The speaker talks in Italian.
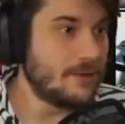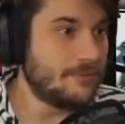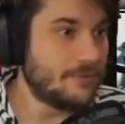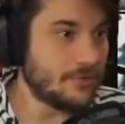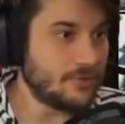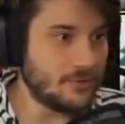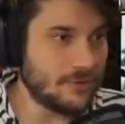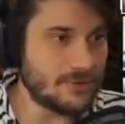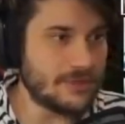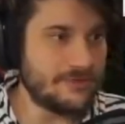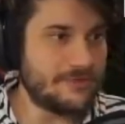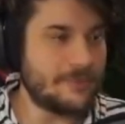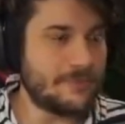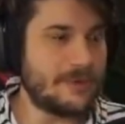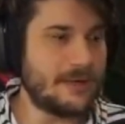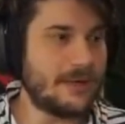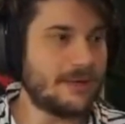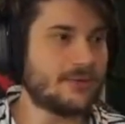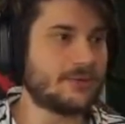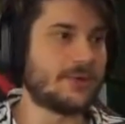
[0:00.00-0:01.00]
Voto il
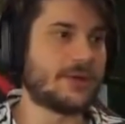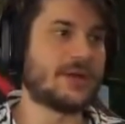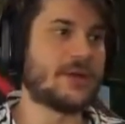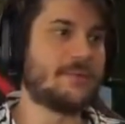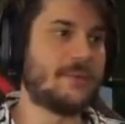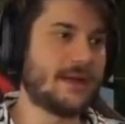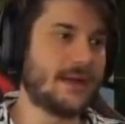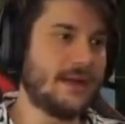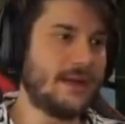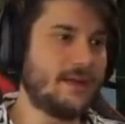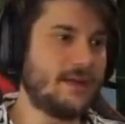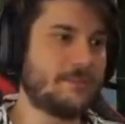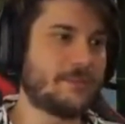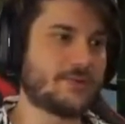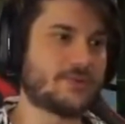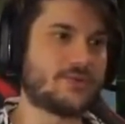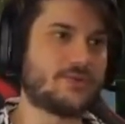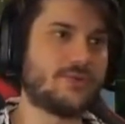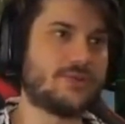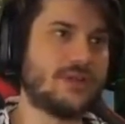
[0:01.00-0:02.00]
defibrillatore che magari ti
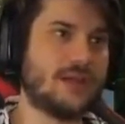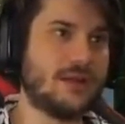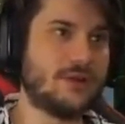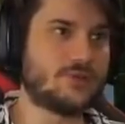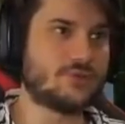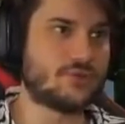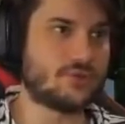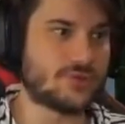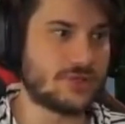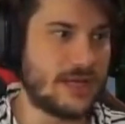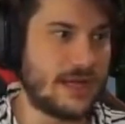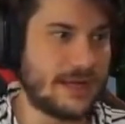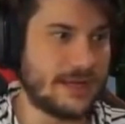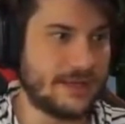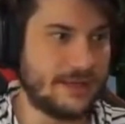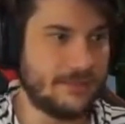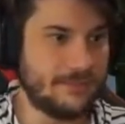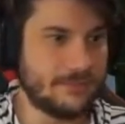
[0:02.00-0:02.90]
possono tirare su, sai?